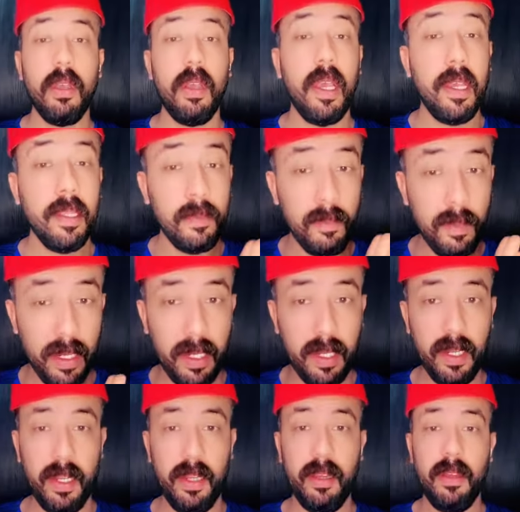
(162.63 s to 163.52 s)

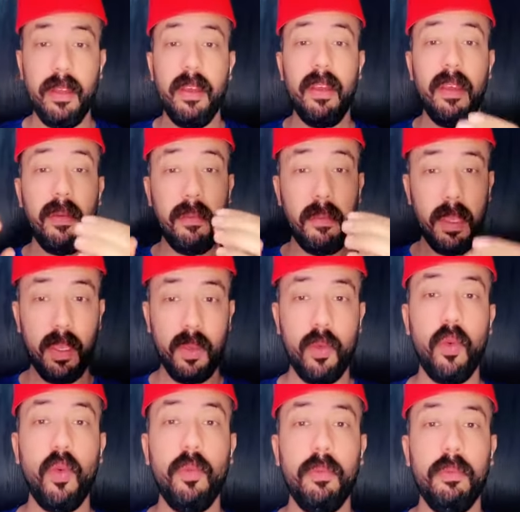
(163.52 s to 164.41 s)
اتمنى
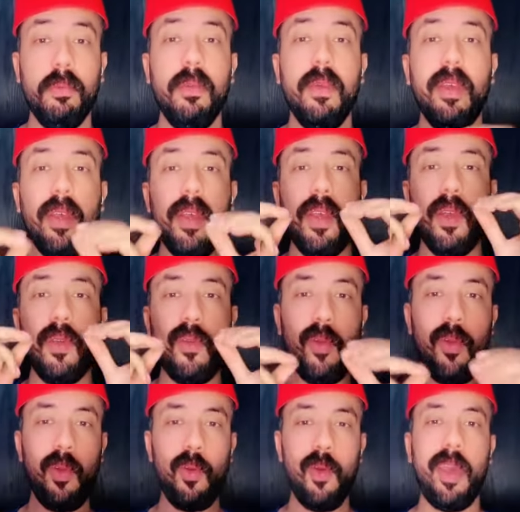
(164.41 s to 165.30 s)
منكم
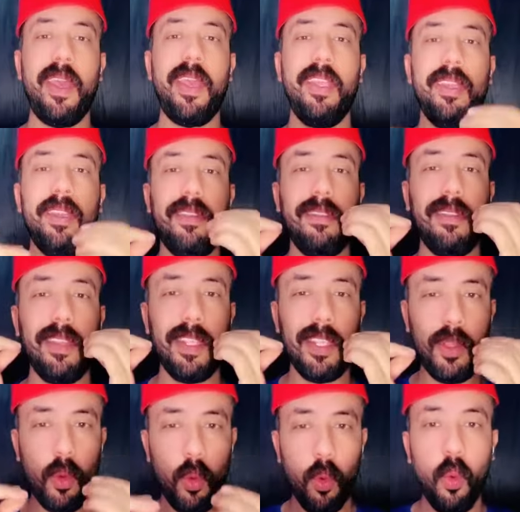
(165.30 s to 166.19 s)
كل واحد
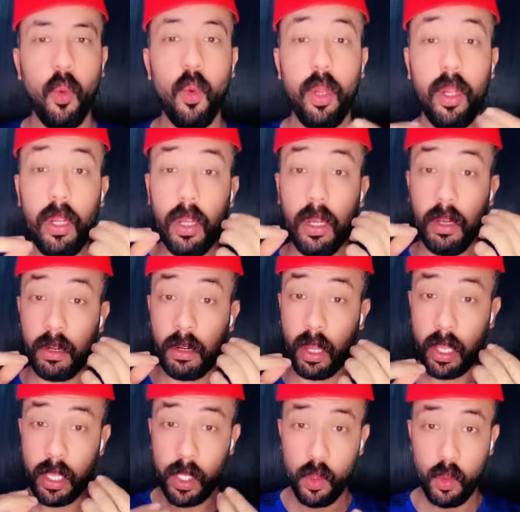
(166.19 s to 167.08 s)
يقول
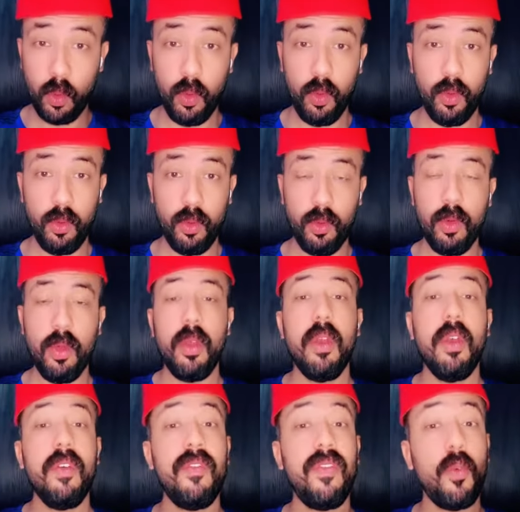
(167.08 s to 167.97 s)
رايه
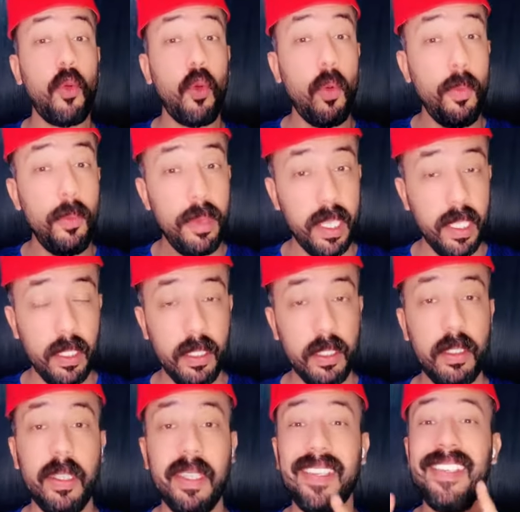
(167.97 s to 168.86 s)
في
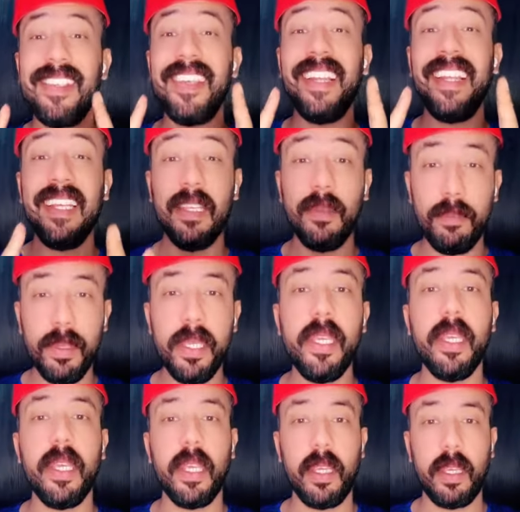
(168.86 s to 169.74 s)
كومنت يليق
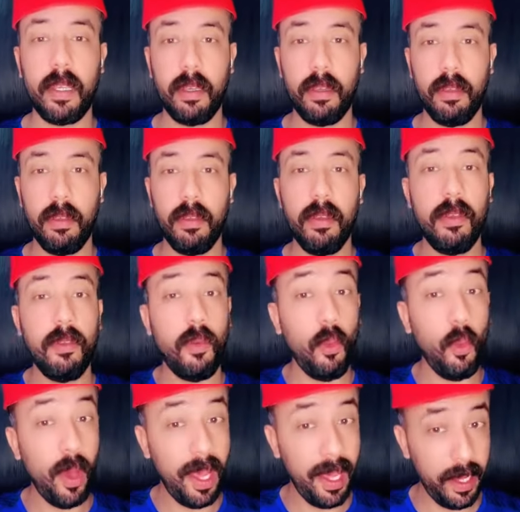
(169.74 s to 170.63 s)
بيك
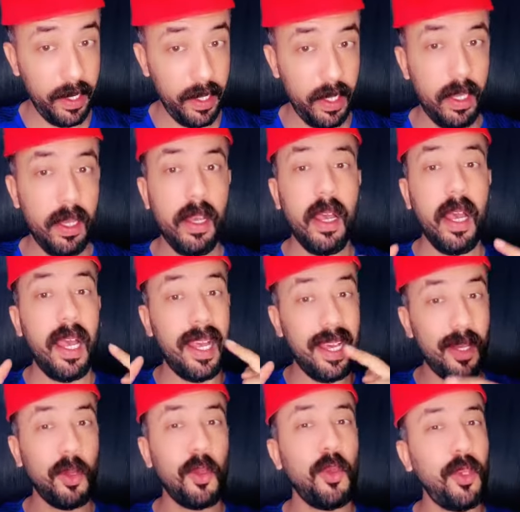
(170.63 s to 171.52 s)
وانا
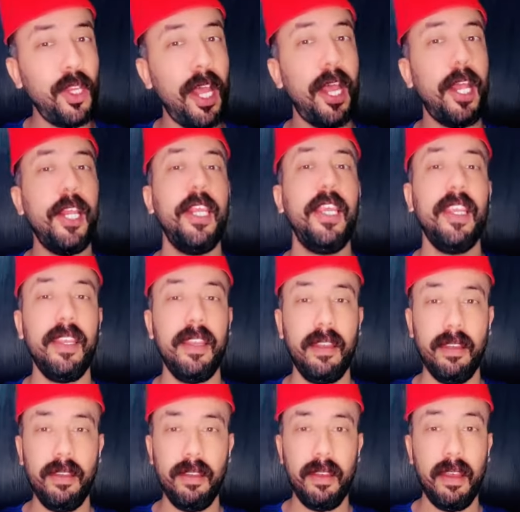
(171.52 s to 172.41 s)
هرد عليه
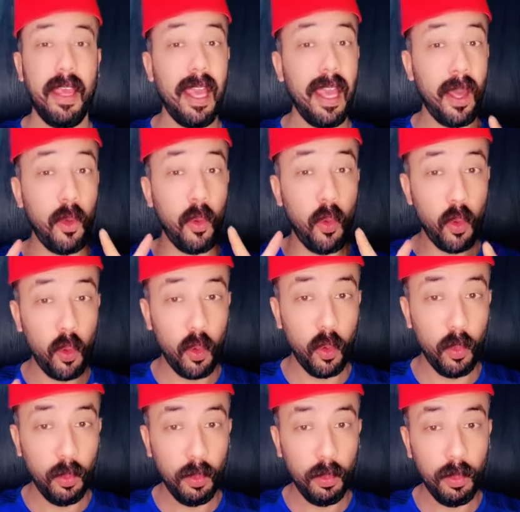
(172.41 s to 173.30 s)

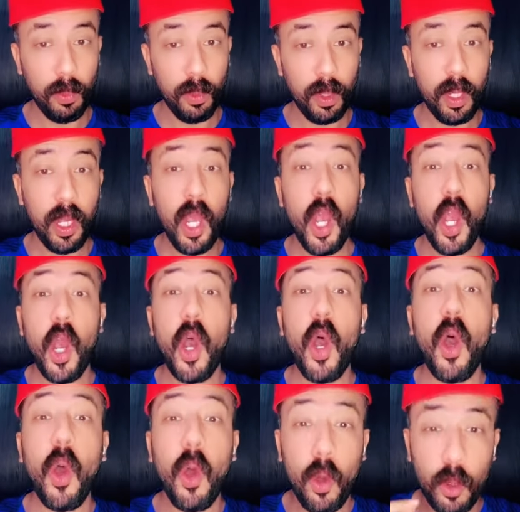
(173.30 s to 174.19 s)
اخوكم
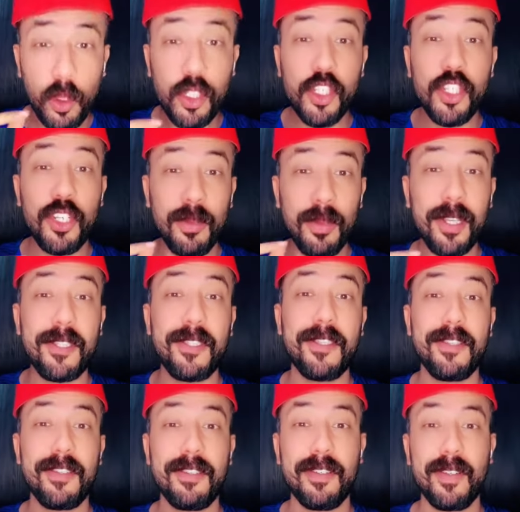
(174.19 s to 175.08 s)
حنش
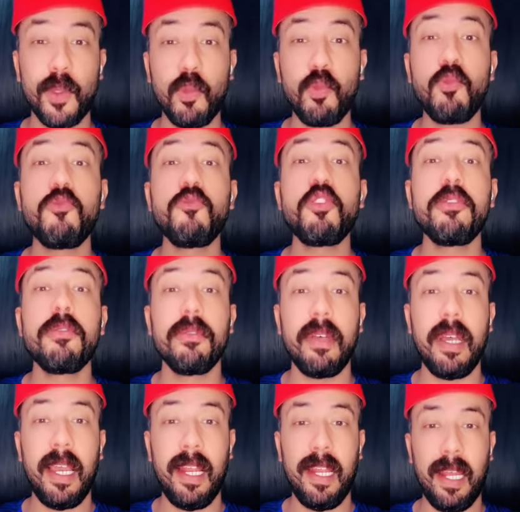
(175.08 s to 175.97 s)
مصر
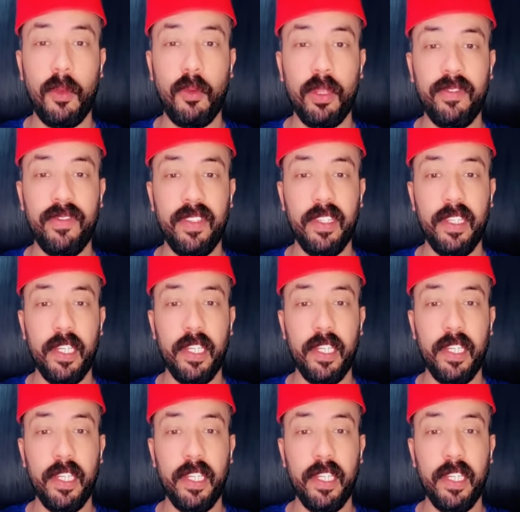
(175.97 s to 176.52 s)
احلى اخوات في الدنيا